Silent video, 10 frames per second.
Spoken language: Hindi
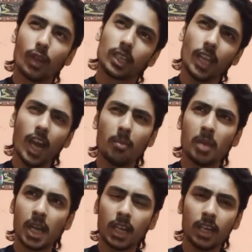वटा
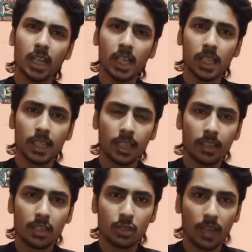मारा ना
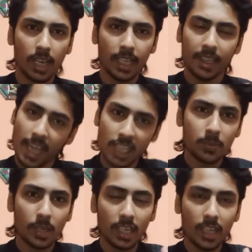रिजवान ने कैच
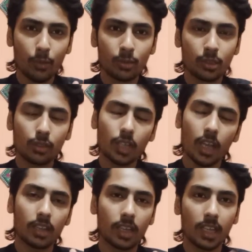पकड़ लिया वो
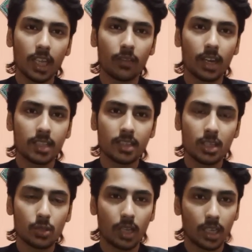टक करके आवाज़ आई
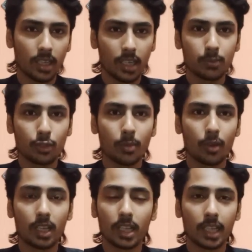रिजवान के ग्लब्स को
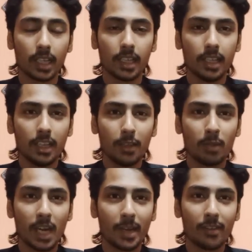बॉल लगने की
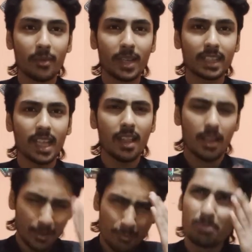बाबरा वहाँ पर कहता
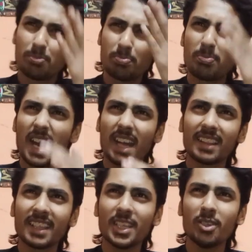पागल
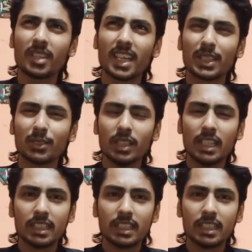तो नहीं हो गया तू